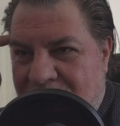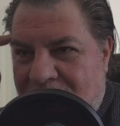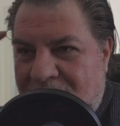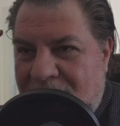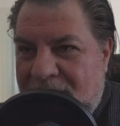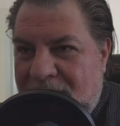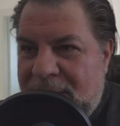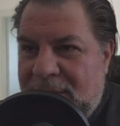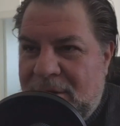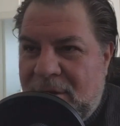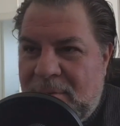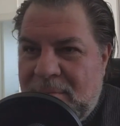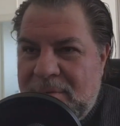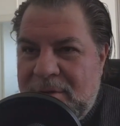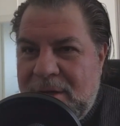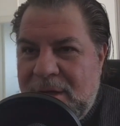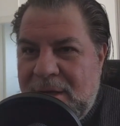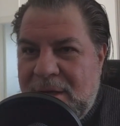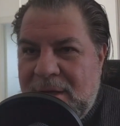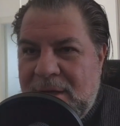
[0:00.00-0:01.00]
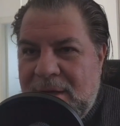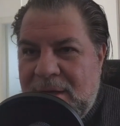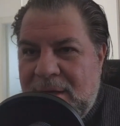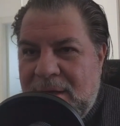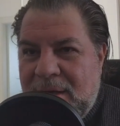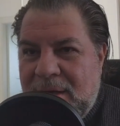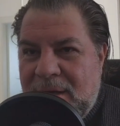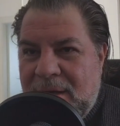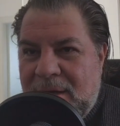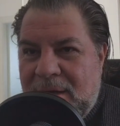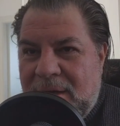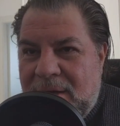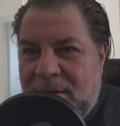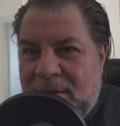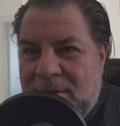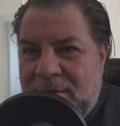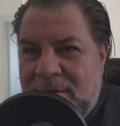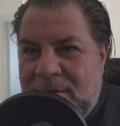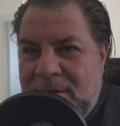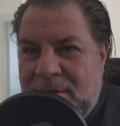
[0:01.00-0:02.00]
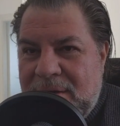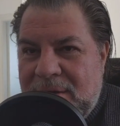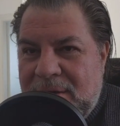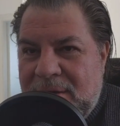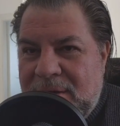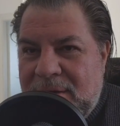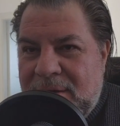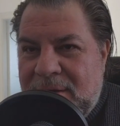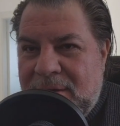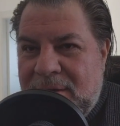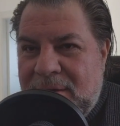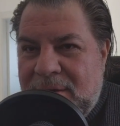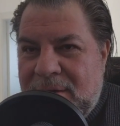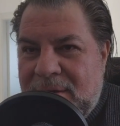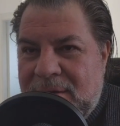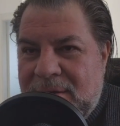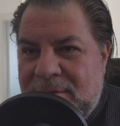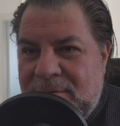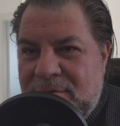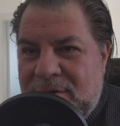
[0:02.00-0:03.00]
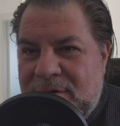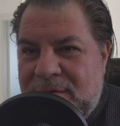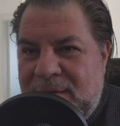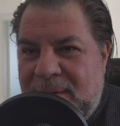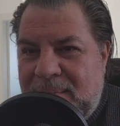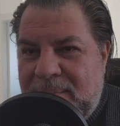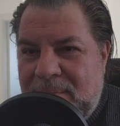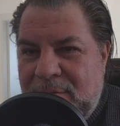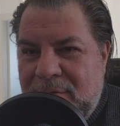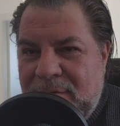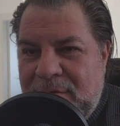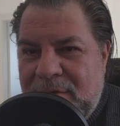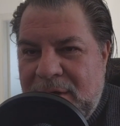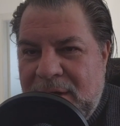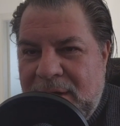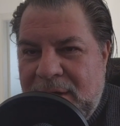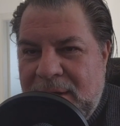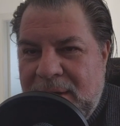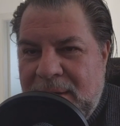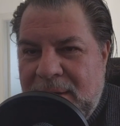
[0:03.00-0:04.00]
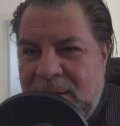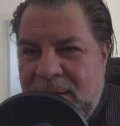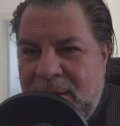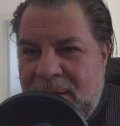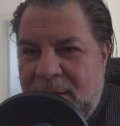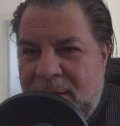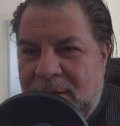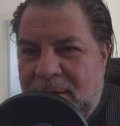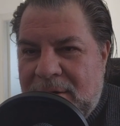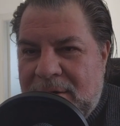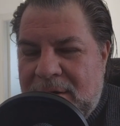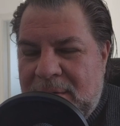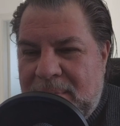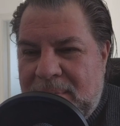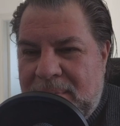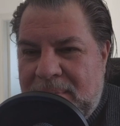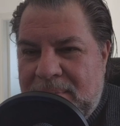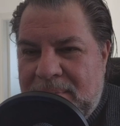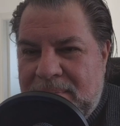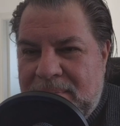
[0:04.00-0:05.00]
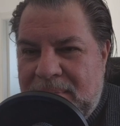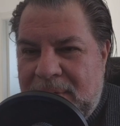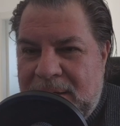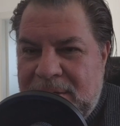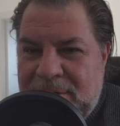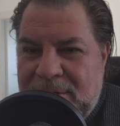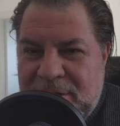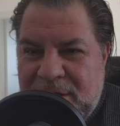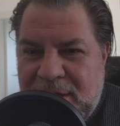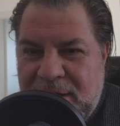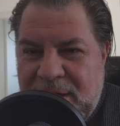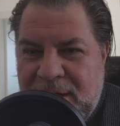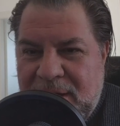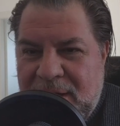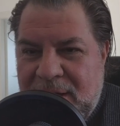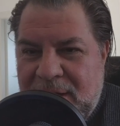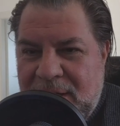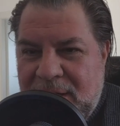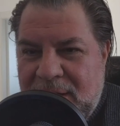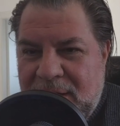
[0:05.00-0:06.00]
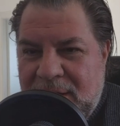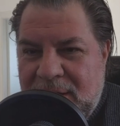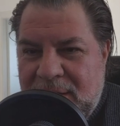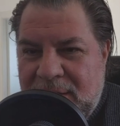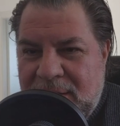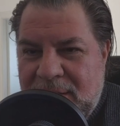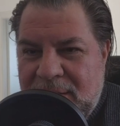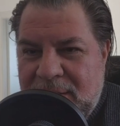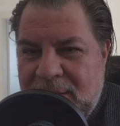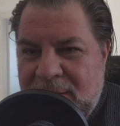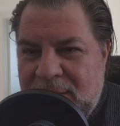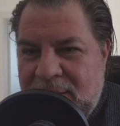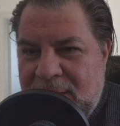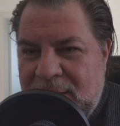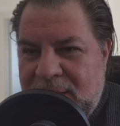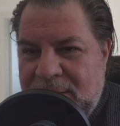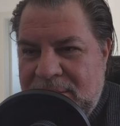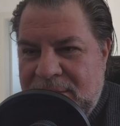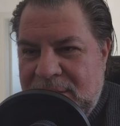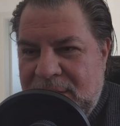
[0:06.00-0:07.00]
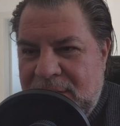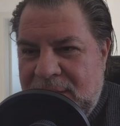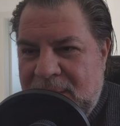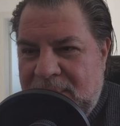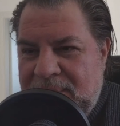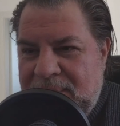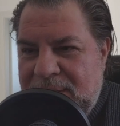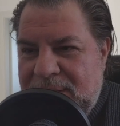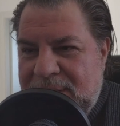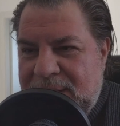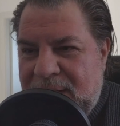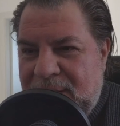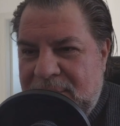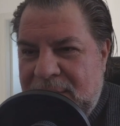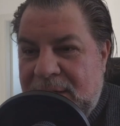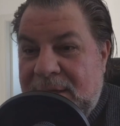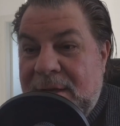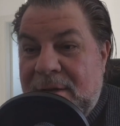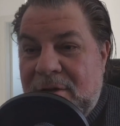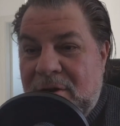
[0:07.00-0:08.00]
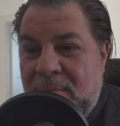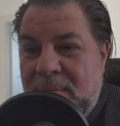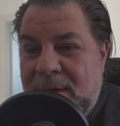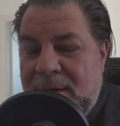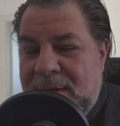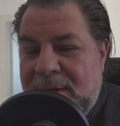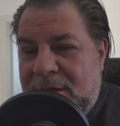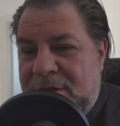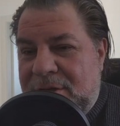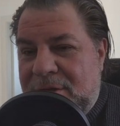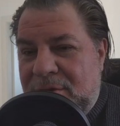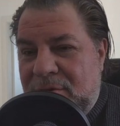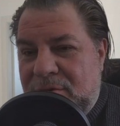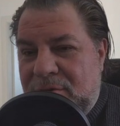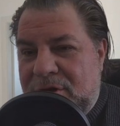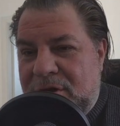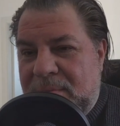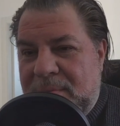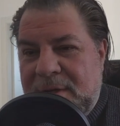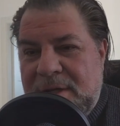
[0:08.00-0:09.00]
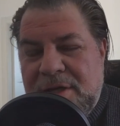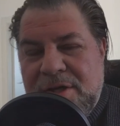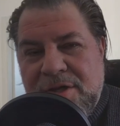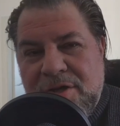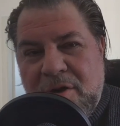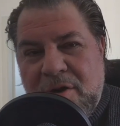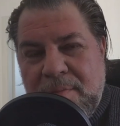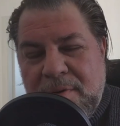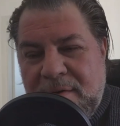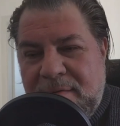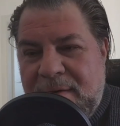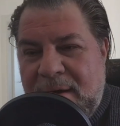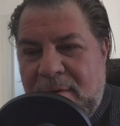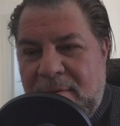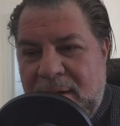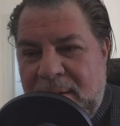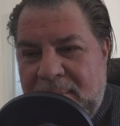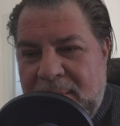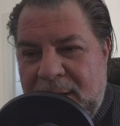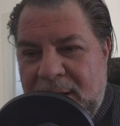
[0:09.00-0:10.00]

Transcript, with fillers: do mnie od, e, już wam mówię, od Andrzeja. Andrzej napisał. Ja ten komentarz już sobie też skopiowałem.